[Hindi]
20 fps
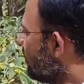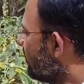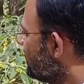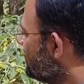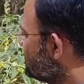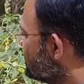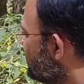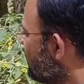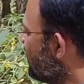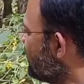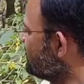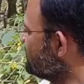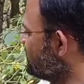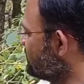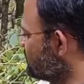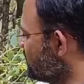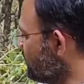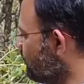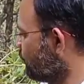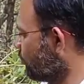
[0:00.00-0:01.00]
और इसके अलावा
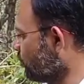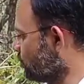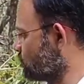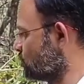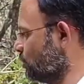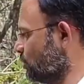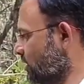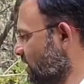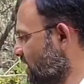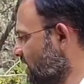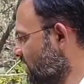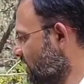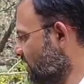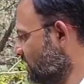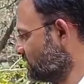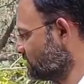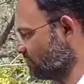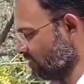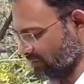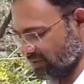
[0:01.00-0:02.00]
जिसके फ्रूट्स होते हैं
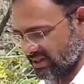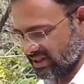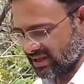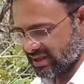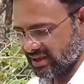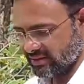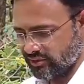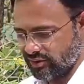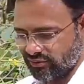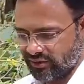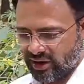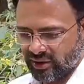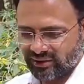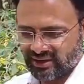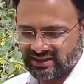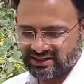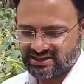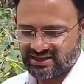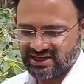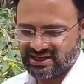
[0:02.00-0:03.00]
इसमें अभी देखिए अभी
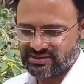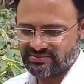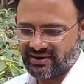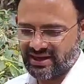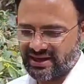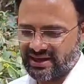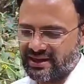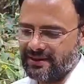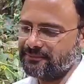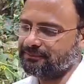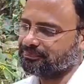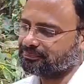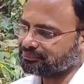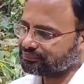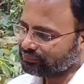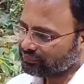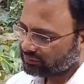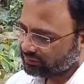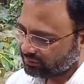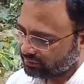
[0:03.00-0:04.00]
फ्लावरिंग स्टेज में है
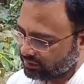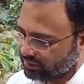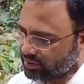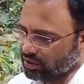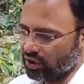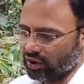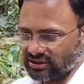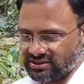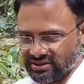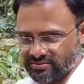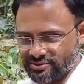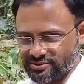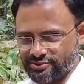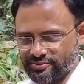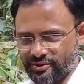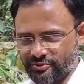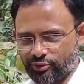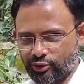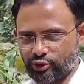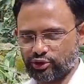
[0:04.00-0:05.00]
और जब
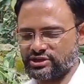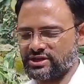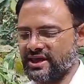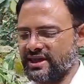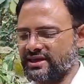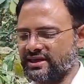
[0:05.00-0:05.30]
इसमें फ्रूट्स